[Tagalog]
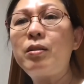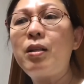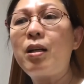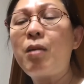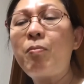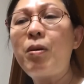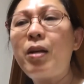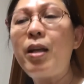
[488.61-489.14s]
hindi ka
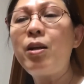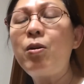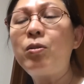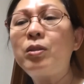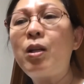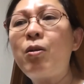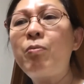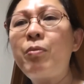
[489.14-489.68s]
maligo
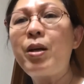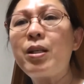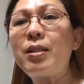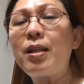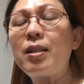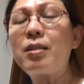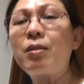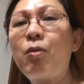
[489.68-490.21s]
dalawang
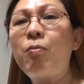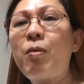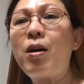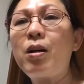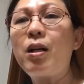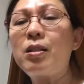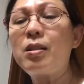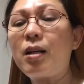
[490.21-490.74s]
beses sa
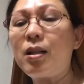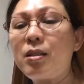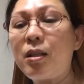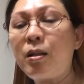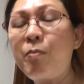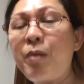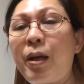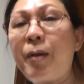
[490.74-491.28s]
umaga at saka sa
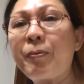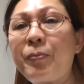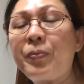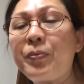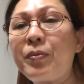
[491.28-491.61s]
gabi.